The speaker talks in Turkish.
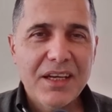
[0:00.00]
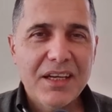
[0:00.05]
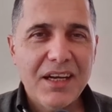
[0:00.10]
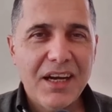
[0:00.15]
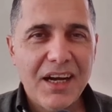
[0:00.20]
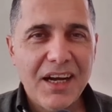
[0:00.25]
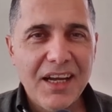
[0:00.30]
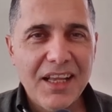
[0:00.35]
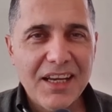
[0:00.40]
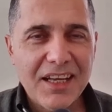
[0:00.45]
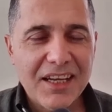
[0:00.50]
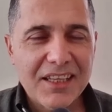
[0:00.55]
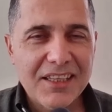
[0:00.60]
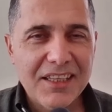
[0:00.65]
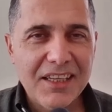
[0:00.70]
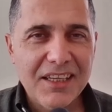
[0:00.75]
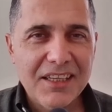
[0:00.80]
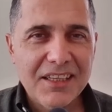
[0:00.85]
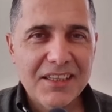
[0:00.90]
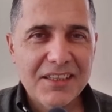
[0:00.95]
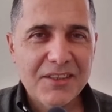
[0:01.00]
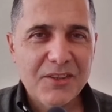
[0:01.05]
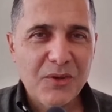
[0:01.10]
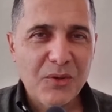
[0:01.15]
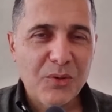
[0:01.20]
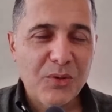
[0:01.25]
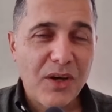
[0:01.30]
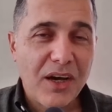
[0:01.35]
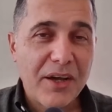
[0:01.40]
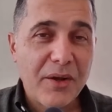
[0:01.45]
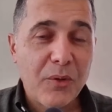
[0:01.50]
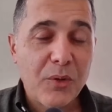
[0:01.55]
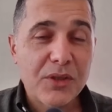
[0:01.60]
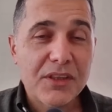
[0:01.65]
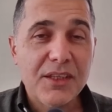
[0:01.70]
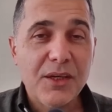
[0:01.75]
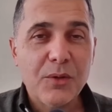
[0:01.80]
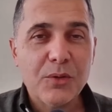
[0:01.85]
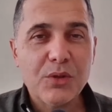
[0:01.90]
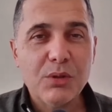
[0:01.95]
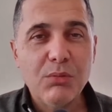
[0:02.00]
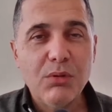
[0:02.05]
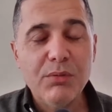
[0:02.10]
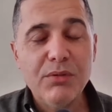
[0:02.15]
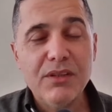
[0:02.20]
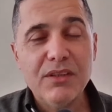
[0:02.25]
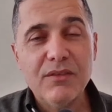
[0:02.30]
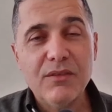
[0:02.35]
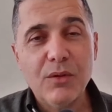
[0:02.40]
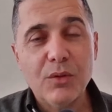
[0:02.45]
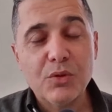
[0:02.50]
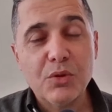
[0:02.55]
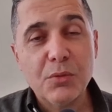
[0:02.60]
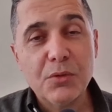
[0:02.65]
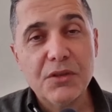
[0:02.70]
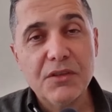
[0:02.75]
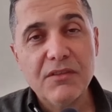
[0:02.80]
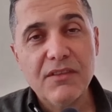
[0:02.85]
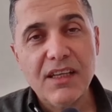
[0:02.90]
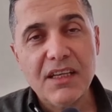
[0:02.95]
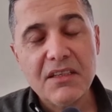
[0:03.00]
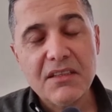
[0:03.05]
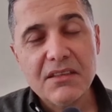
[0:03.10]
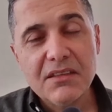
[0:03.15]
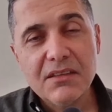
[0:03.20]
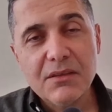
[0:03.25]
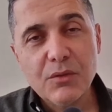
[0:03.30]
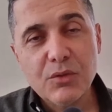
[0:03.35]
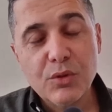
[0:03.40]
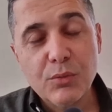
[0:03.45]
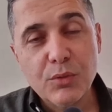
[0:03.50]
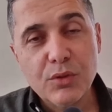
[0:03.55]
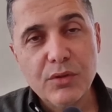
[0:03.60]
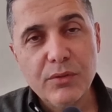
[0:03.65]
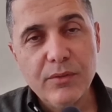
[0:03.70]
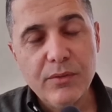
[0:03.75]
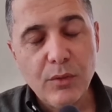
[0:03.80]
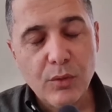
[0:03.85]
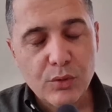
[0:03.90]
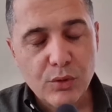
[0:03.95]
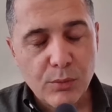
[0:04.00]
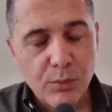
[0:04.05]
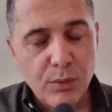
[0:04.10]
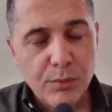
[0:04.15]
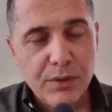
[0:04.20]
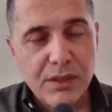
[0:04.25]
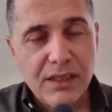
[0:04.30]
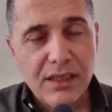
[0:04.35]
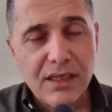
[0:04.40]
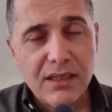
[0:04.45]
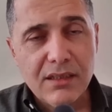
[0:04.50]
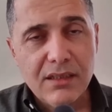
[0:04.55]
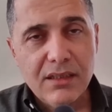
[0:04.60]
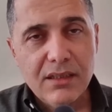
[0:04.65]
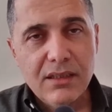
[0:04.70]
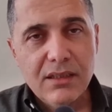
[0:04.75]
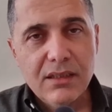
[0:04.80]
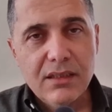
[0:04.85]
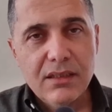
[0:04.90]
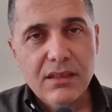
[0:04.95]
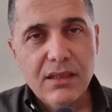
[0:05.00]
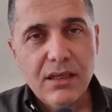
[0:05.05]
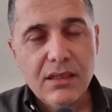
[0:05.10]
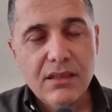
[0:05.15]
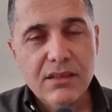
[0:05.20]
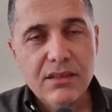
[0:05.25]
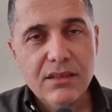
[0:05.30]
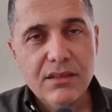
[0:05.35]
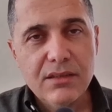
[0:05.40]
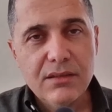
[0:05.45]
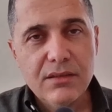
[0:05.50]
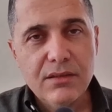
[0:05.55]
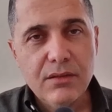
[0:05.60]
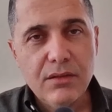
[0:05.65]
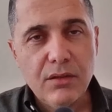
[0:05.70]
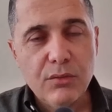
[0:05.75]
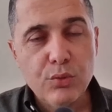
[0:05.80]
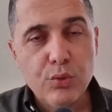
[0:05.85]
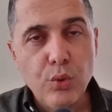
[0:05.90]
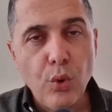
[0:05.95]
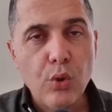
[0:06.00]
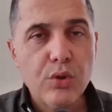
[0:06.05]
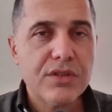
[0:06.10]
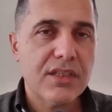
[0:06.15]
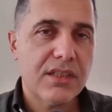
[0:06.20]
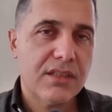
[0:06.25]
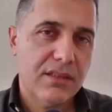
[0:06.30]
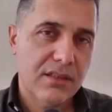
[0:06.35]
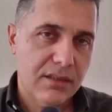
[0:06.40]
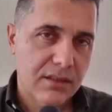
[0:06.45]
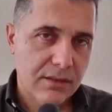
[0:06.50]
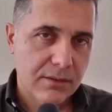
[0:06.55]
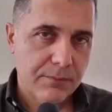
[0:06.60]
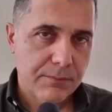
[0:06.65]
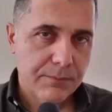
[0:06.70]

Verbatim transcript: Hala da e, o, hatta otomobil, otomotivler, otomotiv, otomobiller e, yok satıldı.